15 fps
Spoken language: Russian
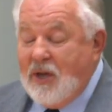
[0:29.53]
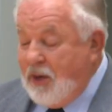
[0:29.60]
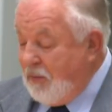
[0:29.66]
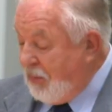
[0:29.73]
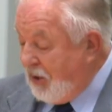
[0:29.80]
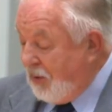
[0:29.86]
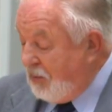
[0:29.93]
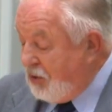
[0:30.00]

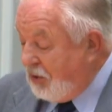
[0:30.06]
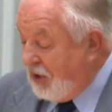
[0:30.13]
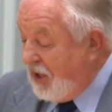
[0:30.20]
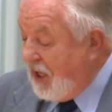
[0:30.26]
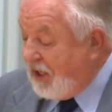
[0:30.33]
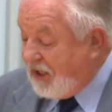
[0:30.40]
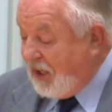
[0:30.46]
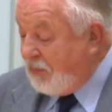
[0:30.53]
Потому что
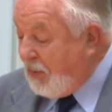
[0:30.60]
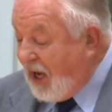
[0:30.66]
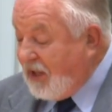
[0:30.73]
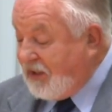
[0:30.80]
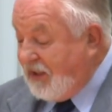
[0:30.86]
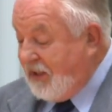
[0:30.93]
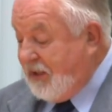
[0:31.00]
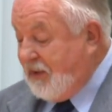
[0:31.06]
есть
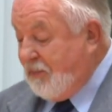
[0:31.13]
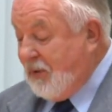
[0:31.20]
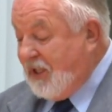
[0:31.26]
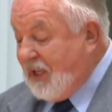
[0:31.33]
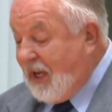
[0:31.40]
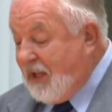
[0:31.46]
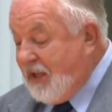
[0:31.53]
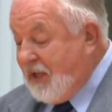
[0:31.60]
опасность,
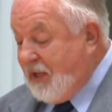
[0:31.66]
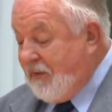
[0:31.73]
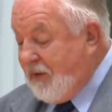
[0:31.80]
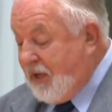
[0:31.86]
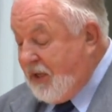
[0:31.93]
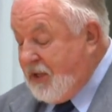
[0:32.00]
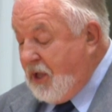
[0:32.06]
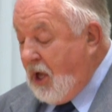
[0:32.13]
Писание
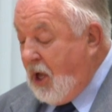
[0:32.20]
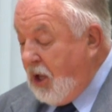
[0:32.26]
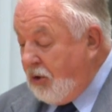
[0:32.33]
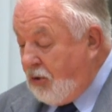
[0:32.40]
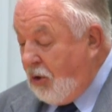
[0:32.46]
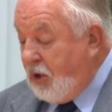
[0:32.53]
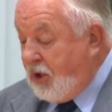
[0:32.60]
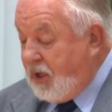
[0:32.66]
говорит,
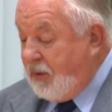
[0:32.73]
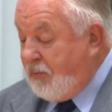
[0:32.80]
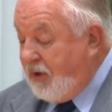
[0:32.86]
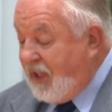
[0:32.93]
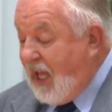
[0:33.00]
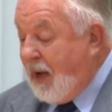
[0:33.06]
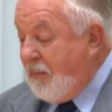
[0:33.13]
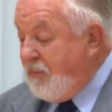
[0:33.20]
только бы
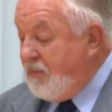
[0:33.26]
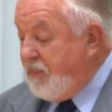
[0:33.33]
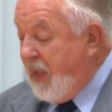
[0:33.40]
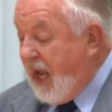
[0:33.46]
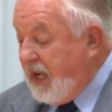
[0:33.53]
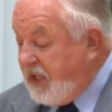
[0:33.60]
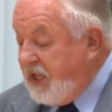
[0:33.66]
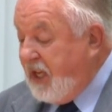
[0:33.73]
нам
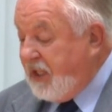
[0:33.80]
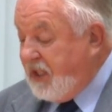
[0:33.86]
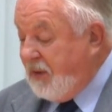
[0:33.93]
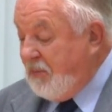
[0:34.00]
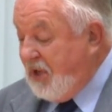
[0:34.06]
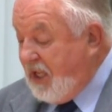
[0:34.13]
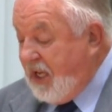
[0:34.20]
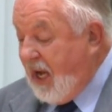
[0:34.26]

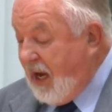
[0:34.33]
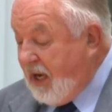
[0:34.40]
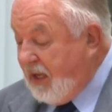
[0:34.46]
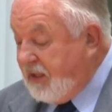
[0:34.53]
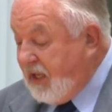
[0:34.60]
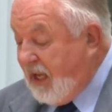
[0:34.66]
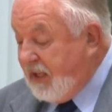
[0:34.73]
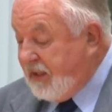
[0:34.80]
одетыми не
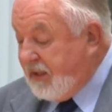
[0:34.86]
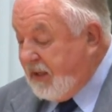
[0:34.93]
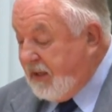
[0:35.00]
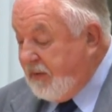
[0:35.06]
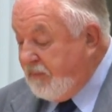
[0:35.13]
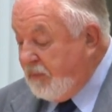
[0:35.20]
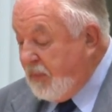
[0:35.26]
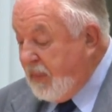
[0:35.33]

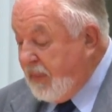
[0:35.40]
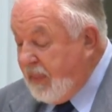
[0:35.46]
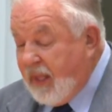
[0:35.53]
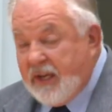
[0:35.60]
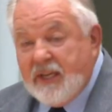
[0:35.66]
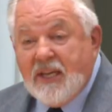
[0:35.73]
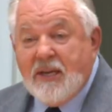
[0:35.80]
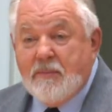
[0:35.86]
оказаться
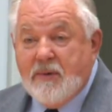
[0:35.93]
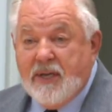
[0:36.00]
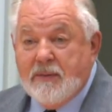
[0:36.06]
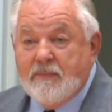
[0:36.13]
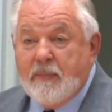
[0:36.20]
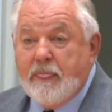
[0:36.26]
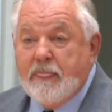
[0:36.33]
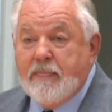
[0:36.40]
ногими.
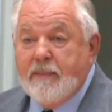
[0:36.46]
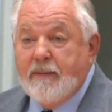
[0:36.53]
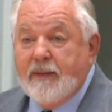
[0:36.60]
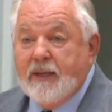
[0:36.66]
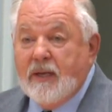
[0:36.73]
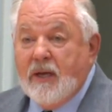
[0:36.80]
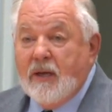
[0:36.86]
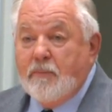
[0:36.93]

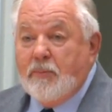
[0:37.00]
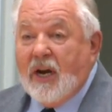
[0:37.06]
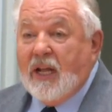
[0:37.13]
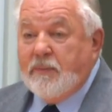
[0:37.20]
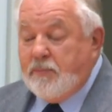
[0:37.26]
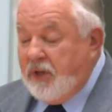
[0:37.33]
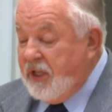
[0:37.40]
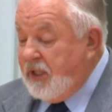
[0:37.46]

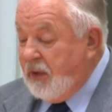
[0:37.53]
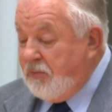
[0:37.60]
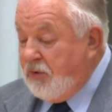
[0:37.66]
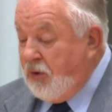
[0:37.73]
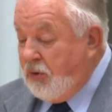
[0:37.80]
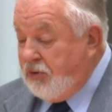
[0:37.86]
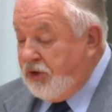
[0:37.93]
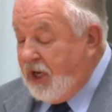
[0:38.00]
Брат передо
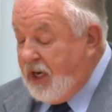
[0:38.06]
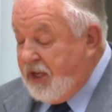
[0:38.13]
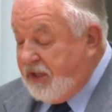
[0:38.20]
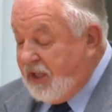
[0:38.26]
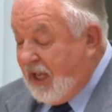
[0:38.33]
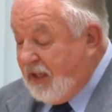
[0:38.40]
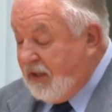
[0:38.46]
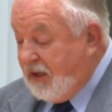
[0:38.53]
мной уже
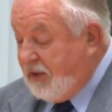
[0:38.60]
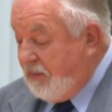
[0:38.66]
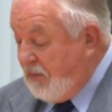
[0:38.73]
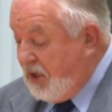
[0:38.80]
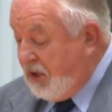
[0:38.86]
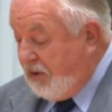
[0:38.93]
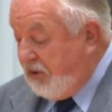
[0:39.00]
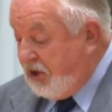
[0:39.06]
Александр
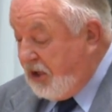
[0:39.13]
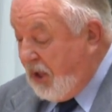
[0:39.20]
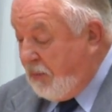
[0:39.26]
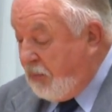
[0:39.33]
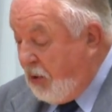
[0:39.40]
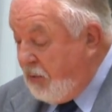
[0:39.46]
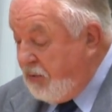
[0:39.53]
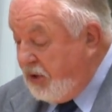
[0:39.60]
Дмитриевич
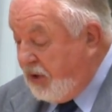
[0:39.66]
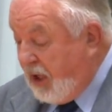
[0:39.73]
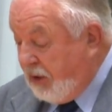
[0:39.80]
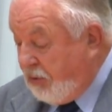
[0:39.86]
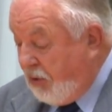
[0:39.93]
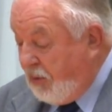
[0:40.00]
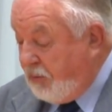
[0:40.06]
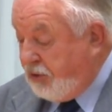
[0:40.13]
напомнил о
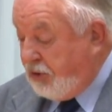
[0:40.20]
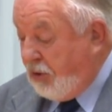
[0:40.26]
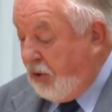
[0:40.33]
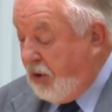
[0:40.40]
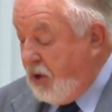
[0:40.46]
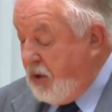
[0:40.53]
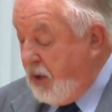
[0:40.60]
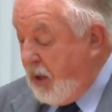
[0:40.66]
том,
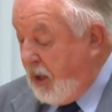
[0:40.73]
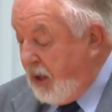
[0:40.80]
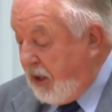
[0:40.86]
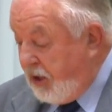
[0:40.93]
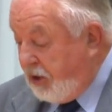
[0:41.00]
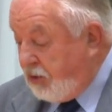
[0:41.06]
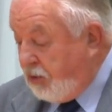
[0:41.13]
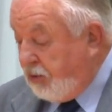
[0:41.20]
что
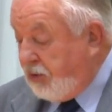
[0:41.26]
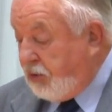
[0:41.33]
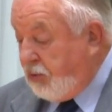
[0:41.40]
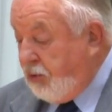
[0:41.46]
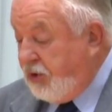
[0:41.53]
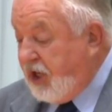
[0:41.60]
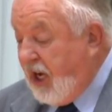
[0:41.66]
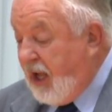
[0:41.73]
Иисус
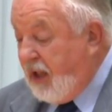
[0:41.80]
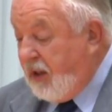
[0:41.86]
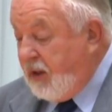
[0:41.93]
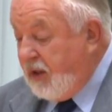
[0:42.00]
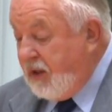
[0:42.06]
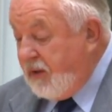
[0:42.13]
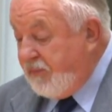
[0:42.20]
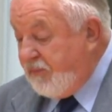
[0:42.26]
стучал
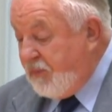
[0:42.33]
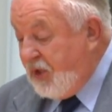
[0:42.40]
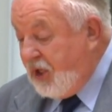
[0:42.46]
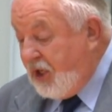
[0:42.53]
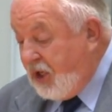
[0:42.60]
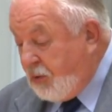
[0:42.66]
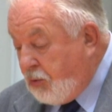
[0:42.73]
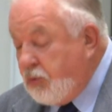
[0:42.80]

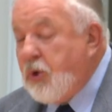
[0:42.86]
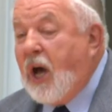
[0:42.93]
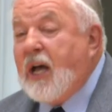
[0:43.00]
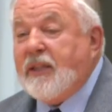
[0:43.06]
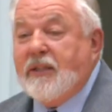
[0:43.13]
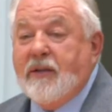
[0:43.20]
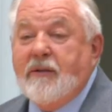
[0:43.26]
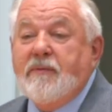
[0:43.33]
не
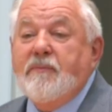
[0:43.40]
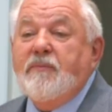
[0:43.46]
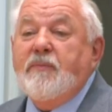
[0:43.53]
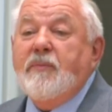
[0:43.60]
куда-то